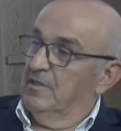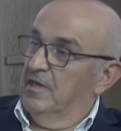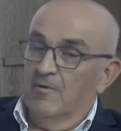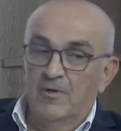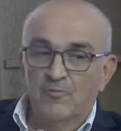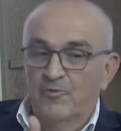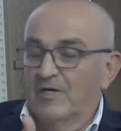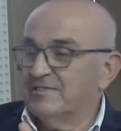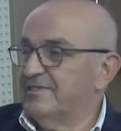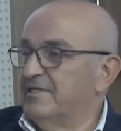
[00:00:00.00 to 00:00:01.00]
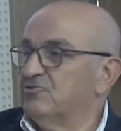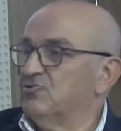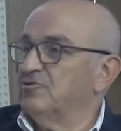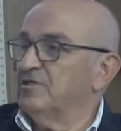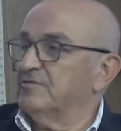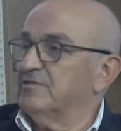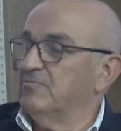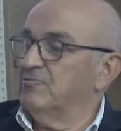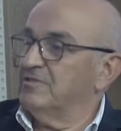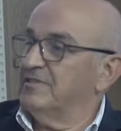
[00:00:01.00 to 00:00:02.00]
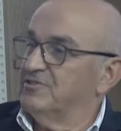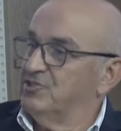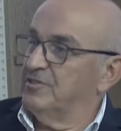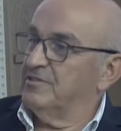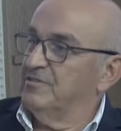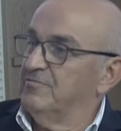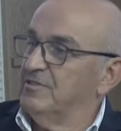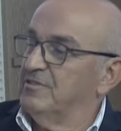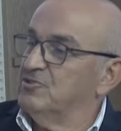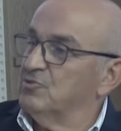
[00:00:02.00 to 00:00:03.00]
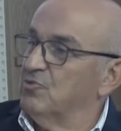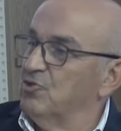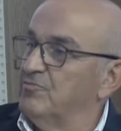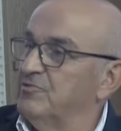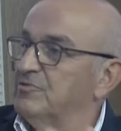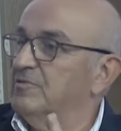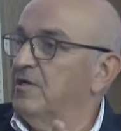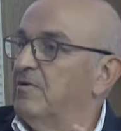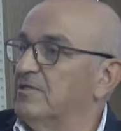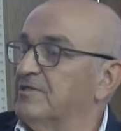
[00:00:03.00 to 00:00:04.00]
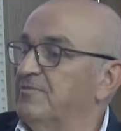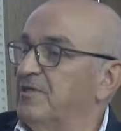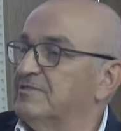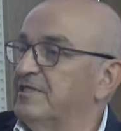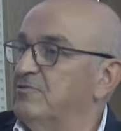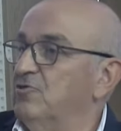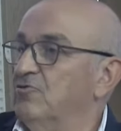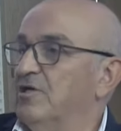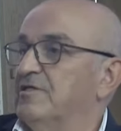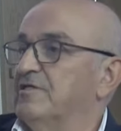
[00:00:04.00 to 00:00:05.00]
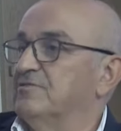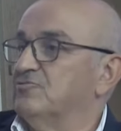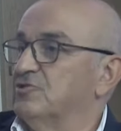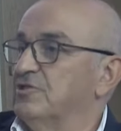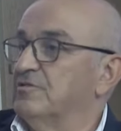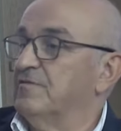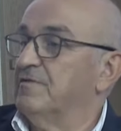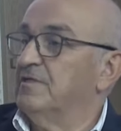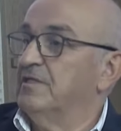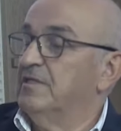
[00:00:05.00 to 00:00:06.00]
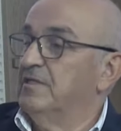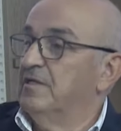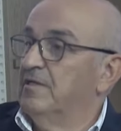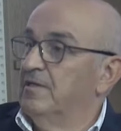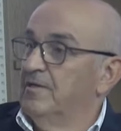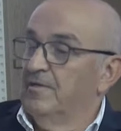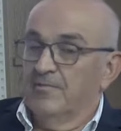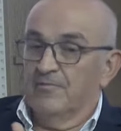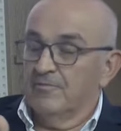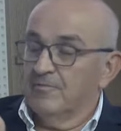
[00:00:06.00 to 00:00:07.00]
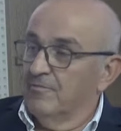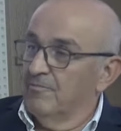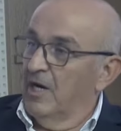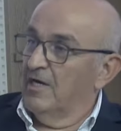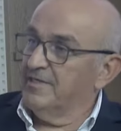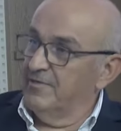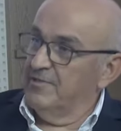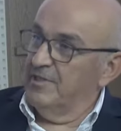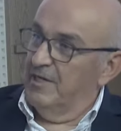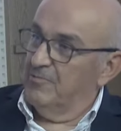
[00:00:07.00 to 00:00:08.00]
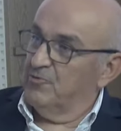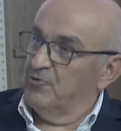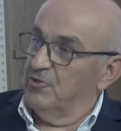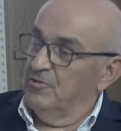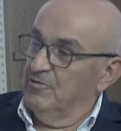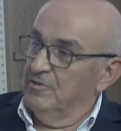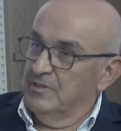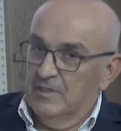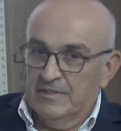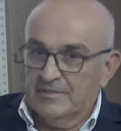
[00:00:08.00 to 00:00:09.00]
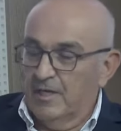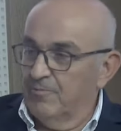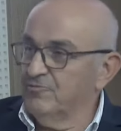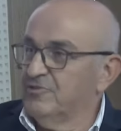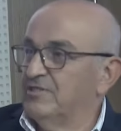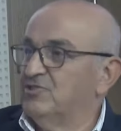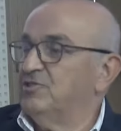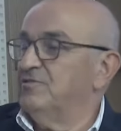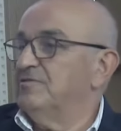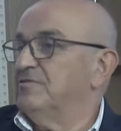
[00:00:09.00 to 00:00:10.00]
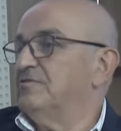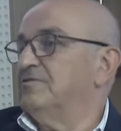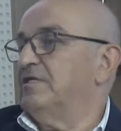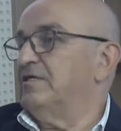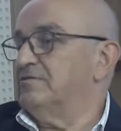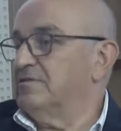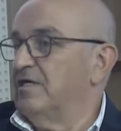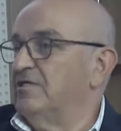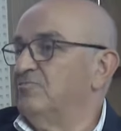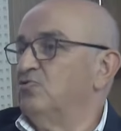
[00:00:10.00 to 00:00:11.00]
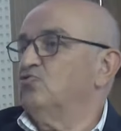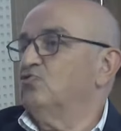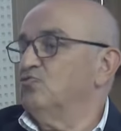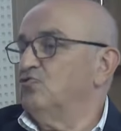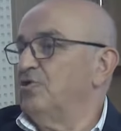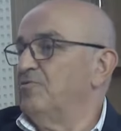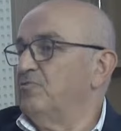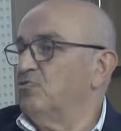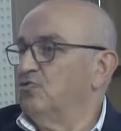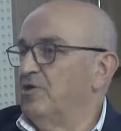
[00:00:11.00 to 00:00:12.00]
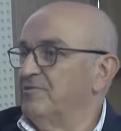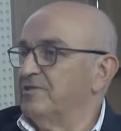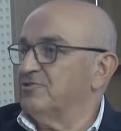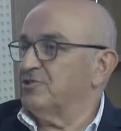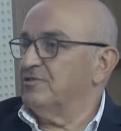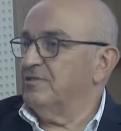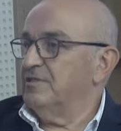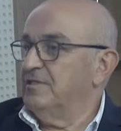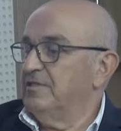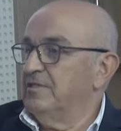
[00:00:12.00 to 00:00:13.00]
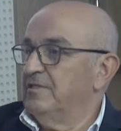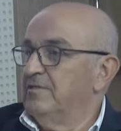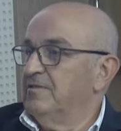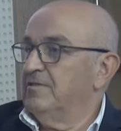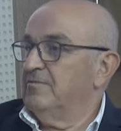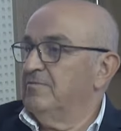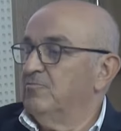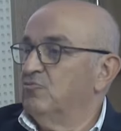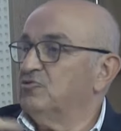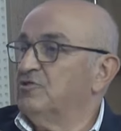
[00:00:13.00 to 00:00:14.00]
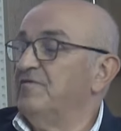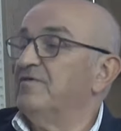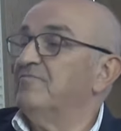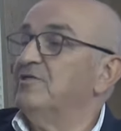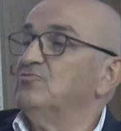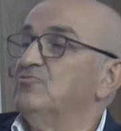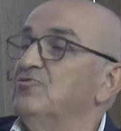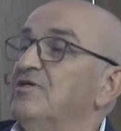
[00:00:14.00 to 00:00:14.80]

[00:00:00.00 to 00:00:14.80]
Ama bu parselasyonlar tapuda tescil edilmediği için böyle bir ada parsel yok arazi. Hükmü yok yani. Tamam. Mahkeme ne yapıyor? Tapu tesciline dair bir hüküm kura, kuramayacak. Bu sefer mecburen